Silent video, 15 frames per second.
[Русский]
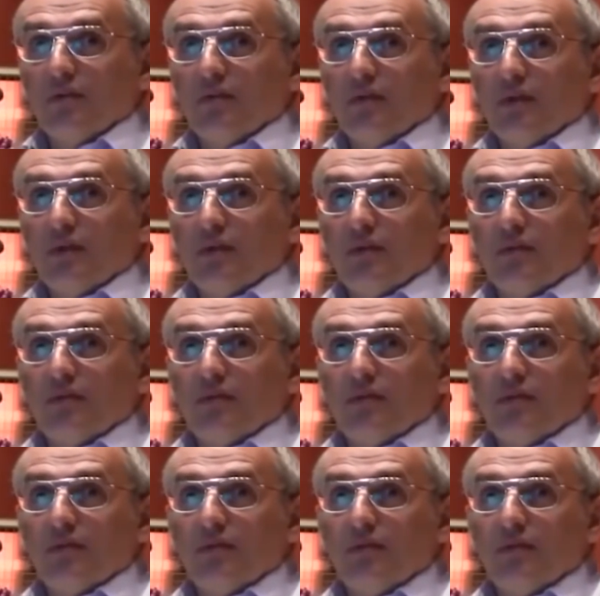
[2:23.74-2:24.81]
вот,
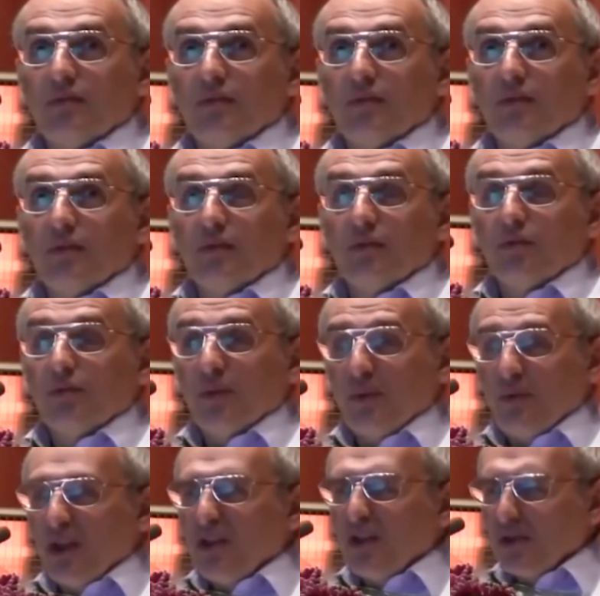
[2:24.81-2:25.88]
ну,
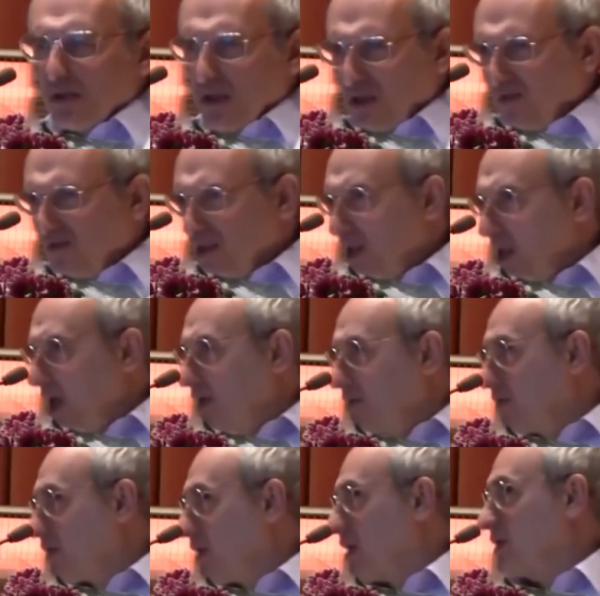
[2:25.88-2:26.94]
понимаете, есть такие
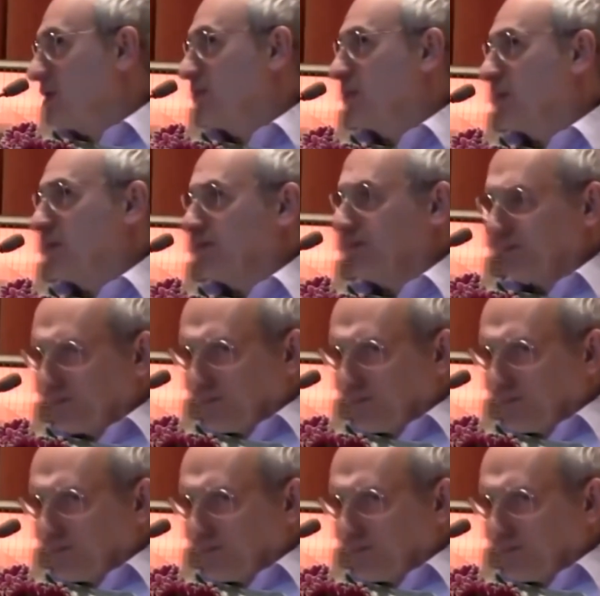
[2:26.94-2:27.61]
взгляды вот так, типа,